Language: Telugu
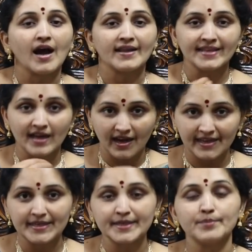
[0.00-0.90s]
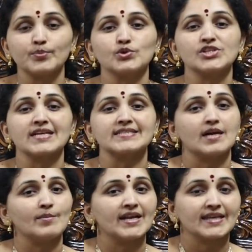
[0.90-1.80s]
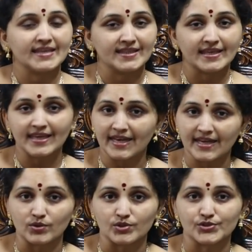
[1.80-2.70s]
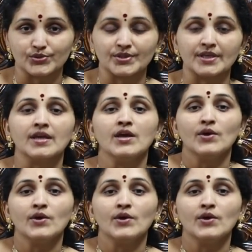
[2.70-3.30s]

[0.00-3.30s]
అది ఆ ఇంటి పూజా సామాన్ కిందకే లెక్కొస్తుంది